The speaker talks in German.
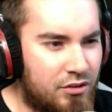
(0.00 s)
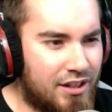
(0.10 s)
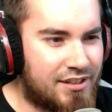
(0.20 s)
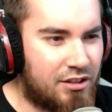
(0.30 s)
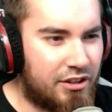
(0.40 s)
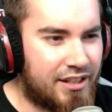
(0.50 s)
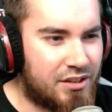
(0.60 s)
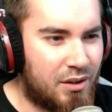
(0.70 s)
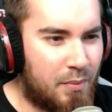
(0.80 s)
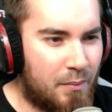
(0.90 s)
Du hast Glück,
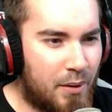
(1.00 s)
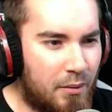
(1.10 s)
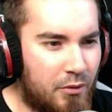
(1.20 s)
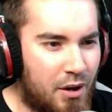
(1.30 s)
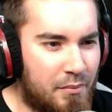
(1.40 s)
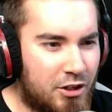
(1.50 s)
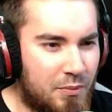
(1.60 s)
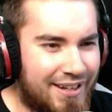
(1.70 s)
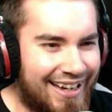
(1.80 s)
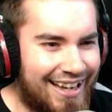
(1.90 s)
dass wir beim Pay-Per-View ein Match
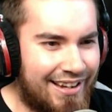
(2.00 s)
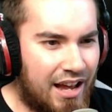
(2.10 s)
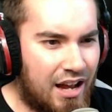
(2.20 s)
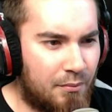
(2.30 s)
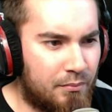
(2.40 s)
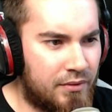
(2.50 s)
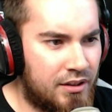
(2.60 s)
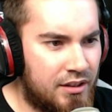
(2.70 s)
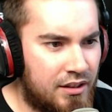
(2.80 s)
mit Regeln haben.